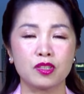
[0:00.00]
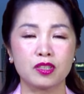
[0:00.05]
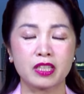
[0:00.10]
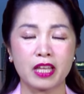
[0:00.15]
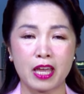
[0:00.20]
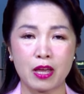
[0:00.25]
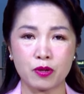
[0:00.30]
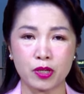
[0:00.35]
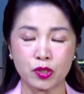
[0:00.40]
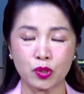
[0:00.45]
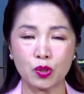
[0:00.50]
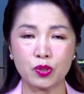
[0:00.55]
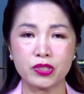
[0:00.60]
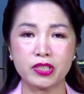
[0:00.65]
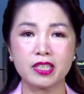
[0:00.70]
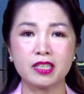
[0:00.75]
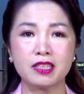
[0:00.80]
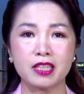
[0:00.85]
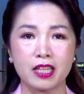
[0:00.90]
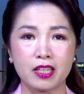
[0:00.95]
theo cái tổ
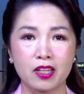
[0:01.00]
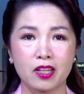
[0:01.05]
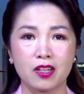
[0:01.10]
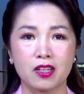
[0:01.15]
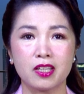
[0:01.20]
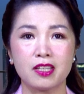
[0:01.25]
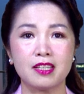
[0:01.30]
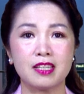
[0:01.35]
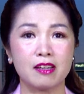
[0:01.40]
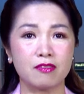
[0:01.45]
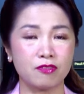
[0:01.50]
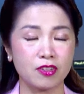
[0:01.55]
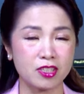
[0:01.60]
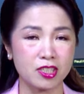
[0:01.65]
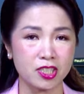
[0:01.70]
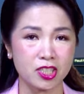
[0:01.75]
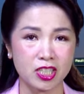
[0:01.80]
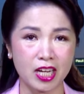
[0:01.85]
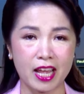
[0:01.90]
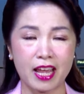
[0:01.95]
chức này nói là
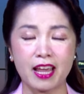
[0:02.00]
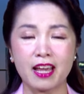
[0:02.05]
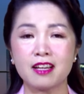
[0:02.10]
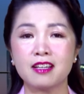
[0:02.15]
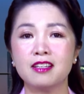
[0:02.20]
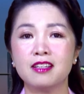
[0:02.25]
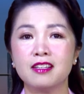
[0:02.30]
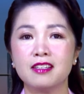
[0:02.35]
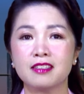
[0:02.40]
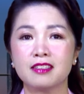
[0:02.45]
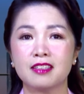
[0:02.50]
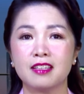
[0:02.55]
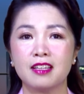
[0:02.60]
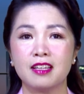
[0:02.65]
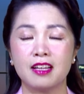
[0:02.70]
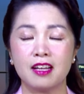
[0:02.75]
vẫn rẻ hơn